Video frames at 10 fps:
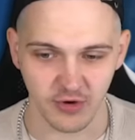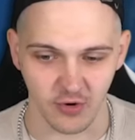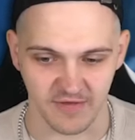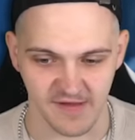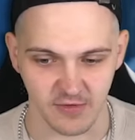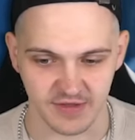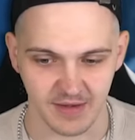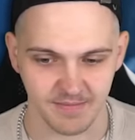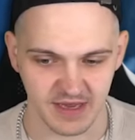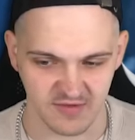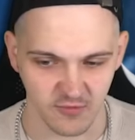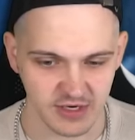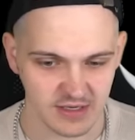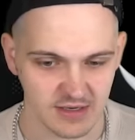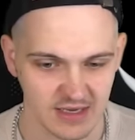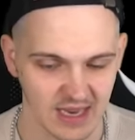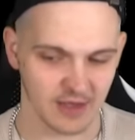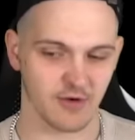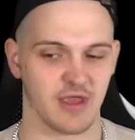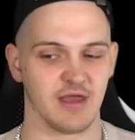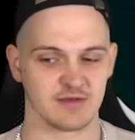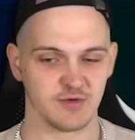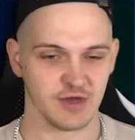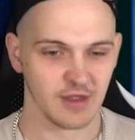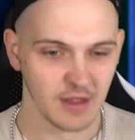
Oh, ich fall runter. Bin ich tot? Nee. Okay, alles gut.